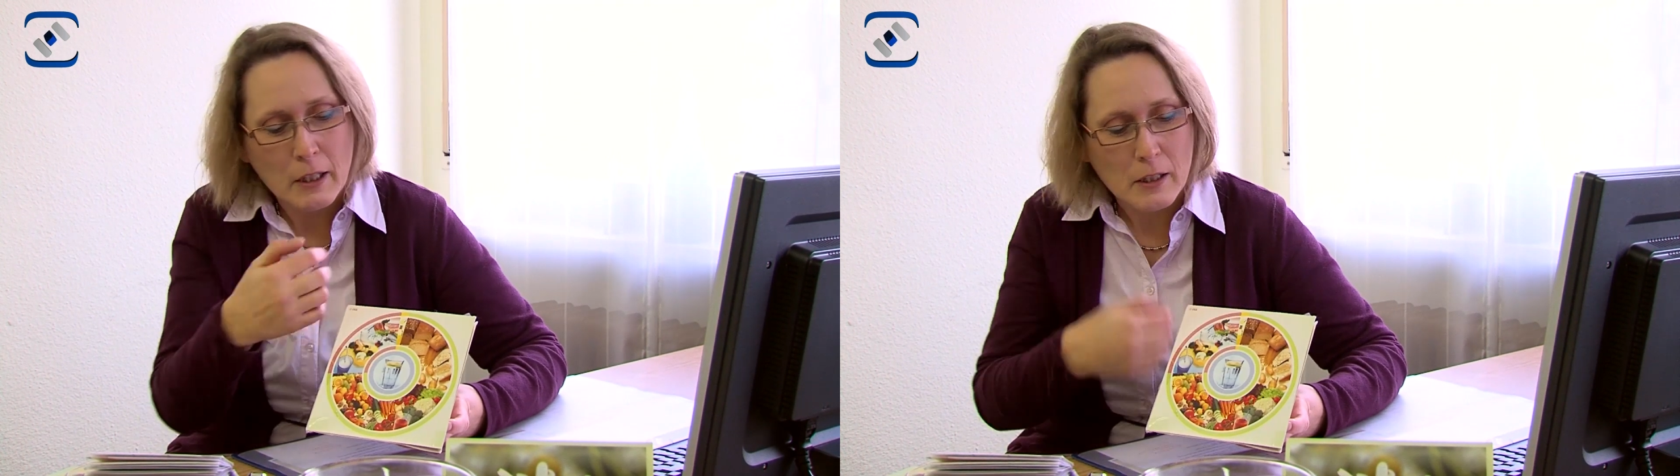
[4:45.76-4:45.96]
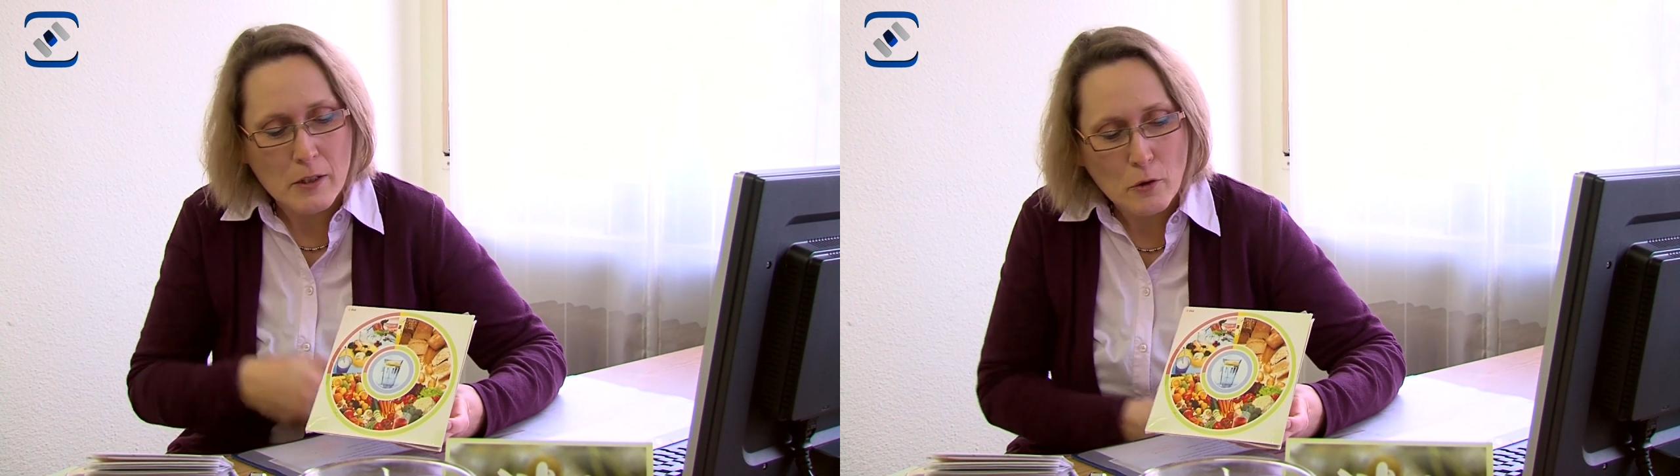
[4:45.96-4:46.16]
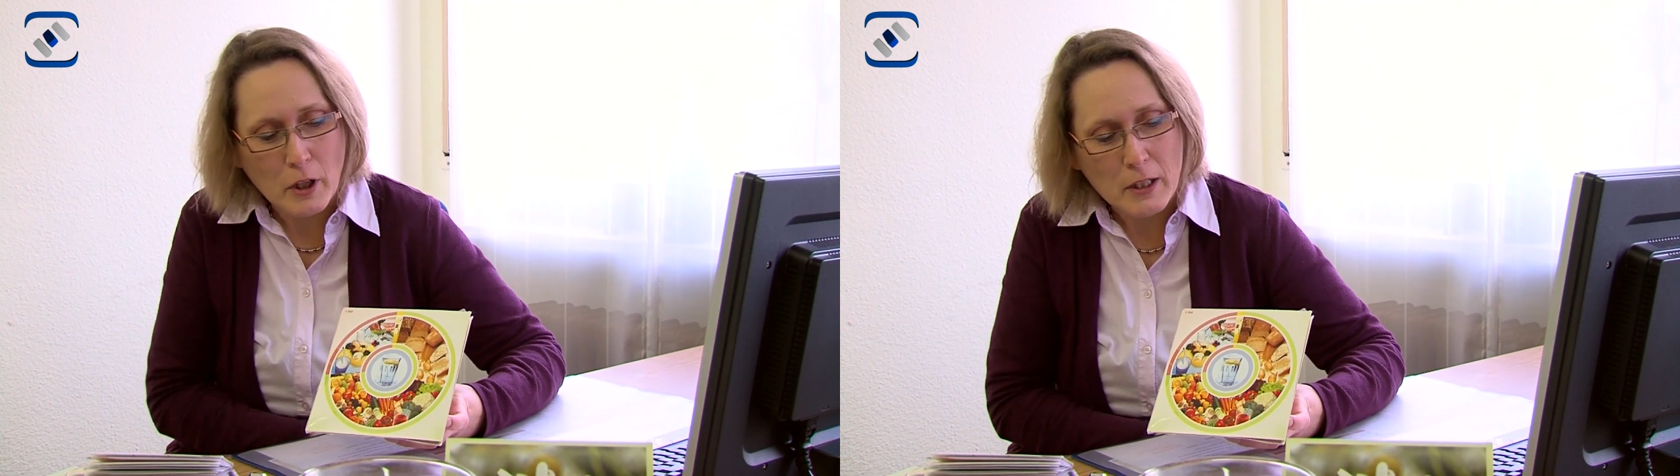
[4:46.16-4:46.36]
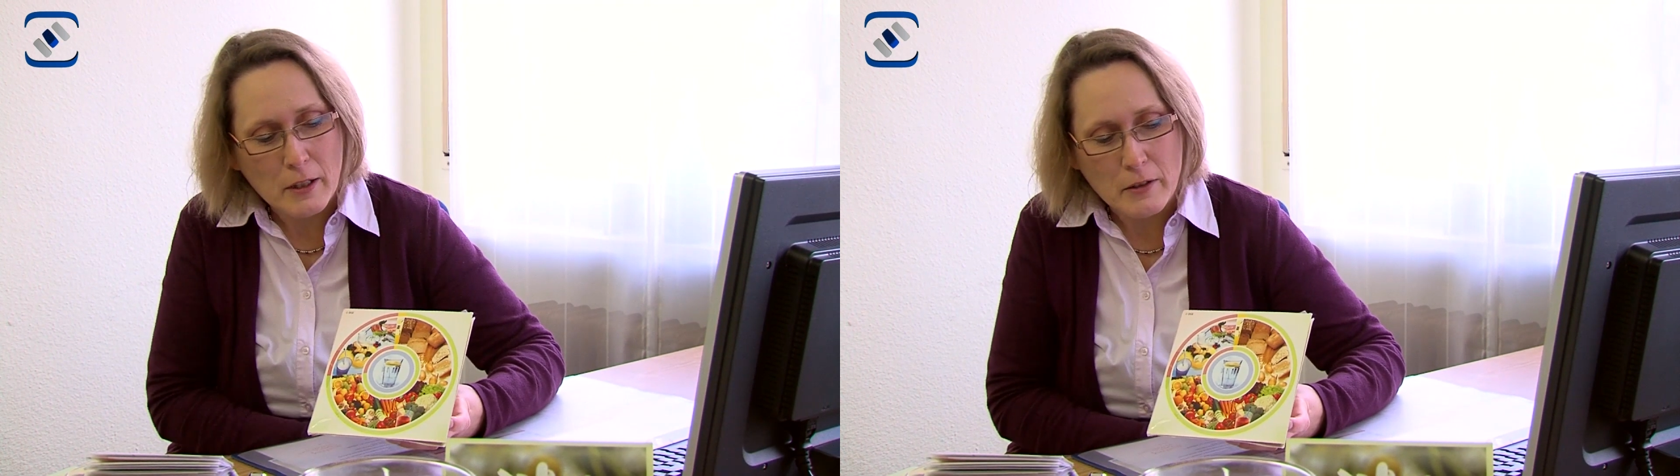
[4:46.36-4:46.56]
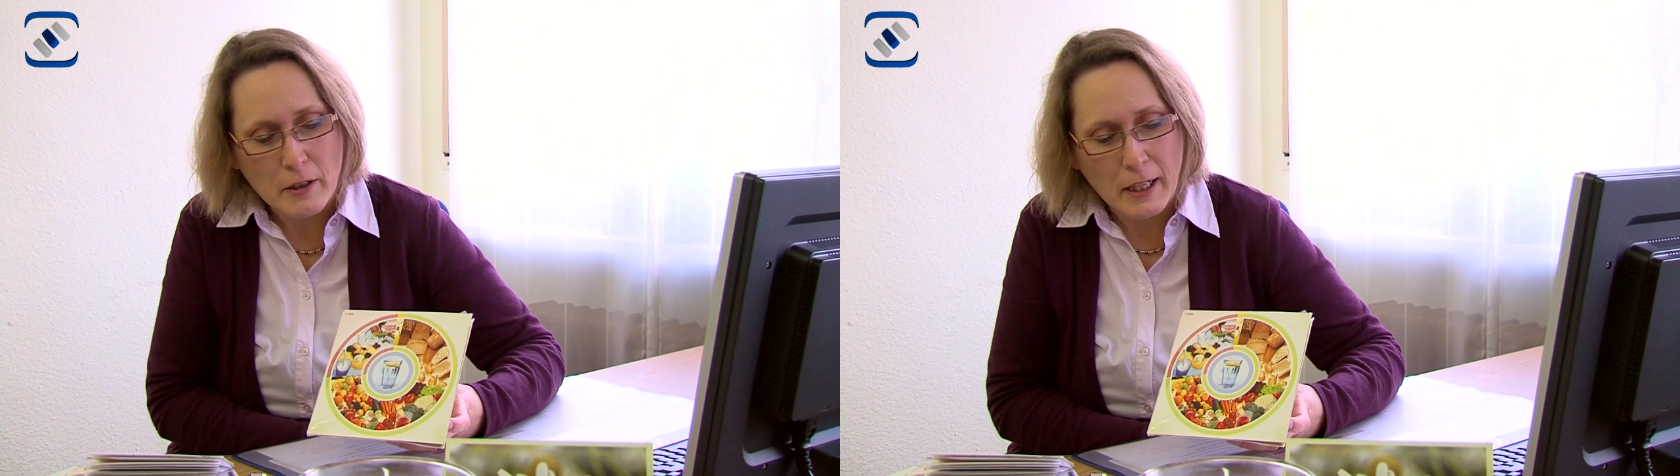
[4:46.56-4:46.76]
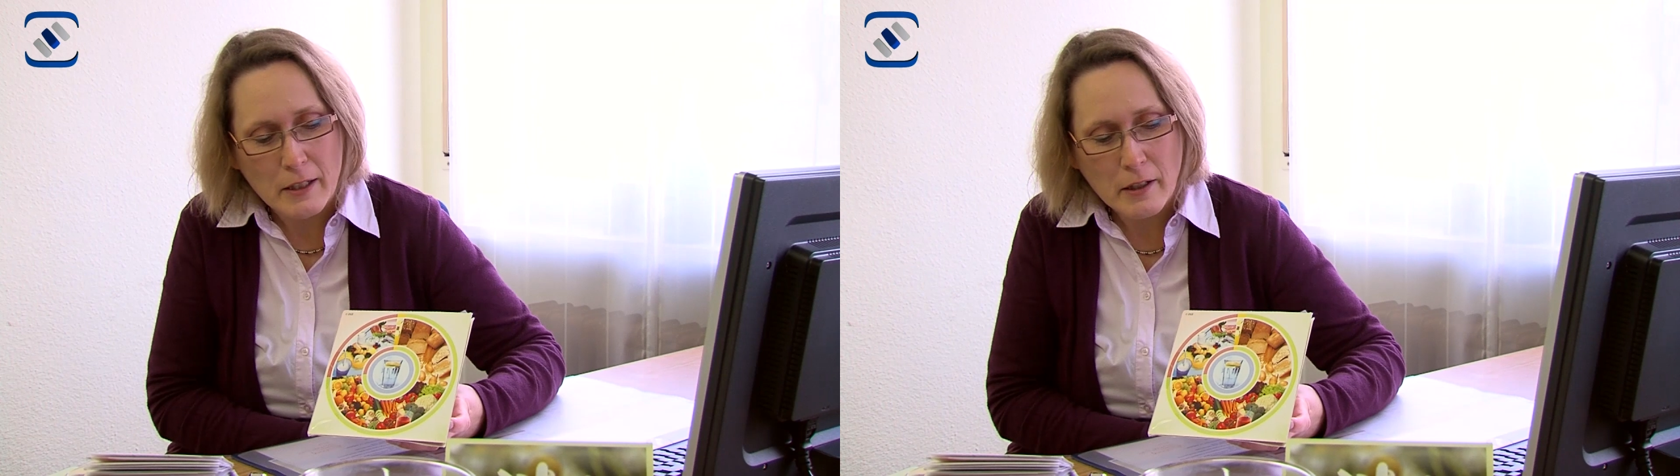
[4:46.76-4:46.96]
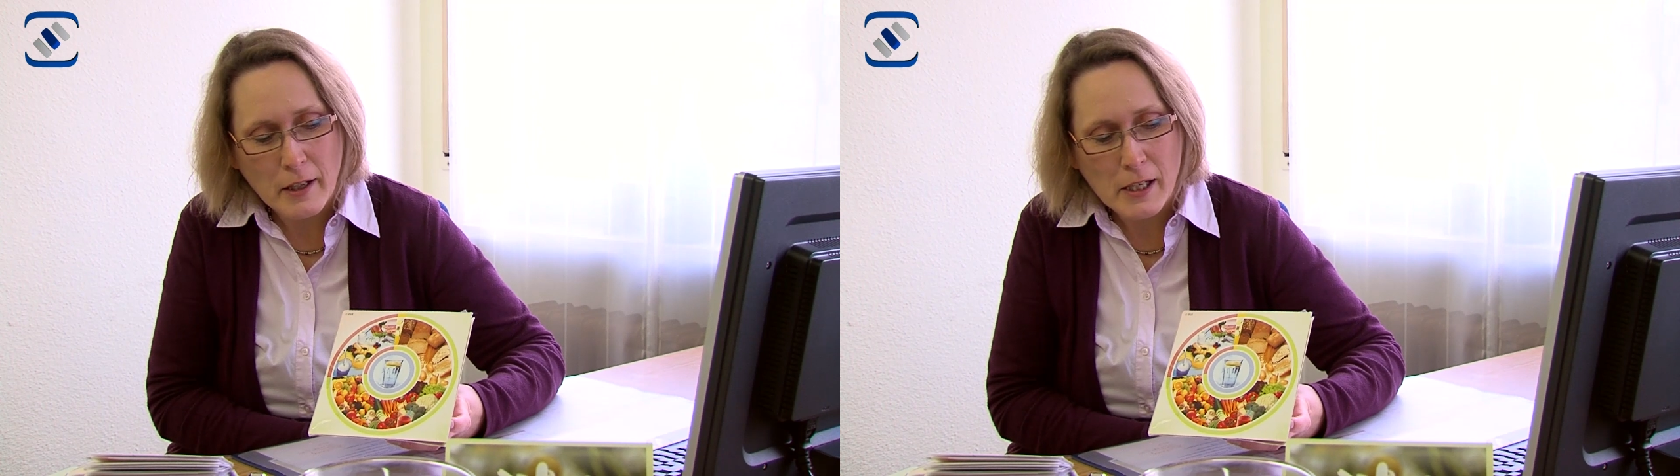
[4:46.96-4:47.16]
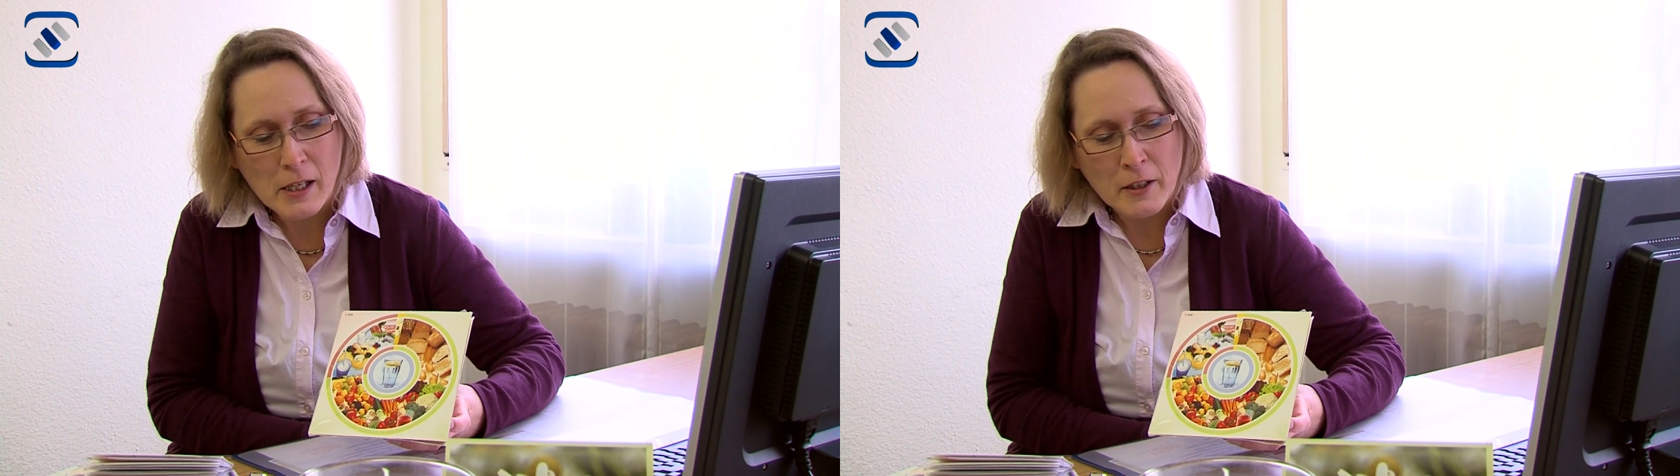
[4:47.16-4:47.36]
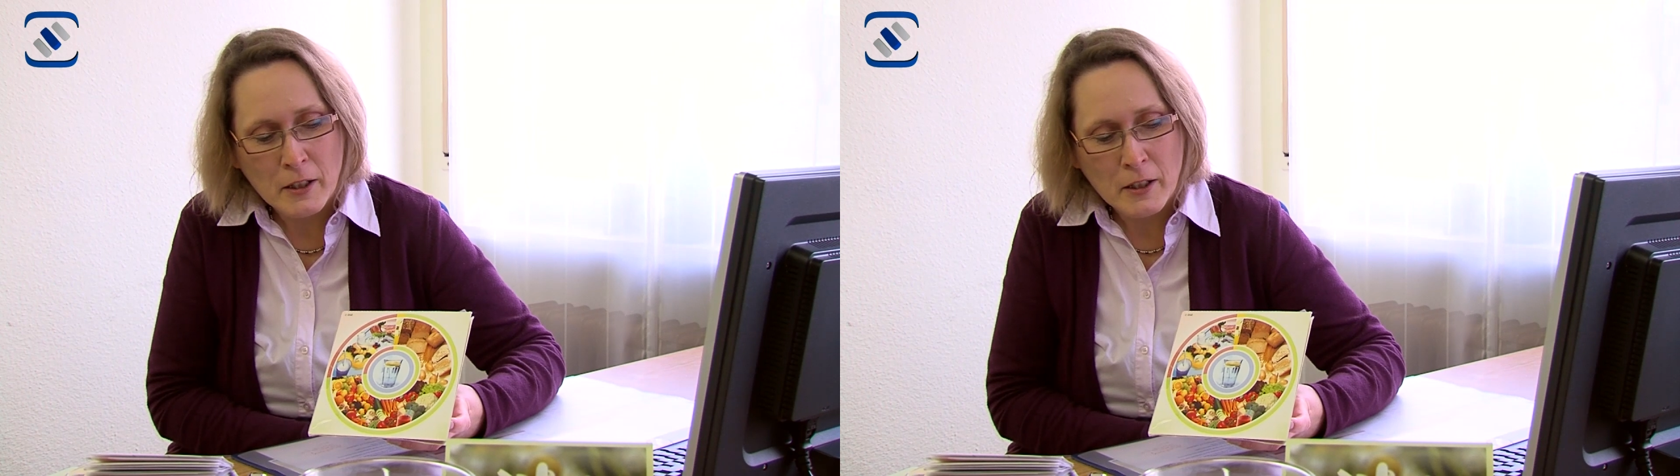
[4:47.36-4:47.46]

ganz ordentlichen Anteil.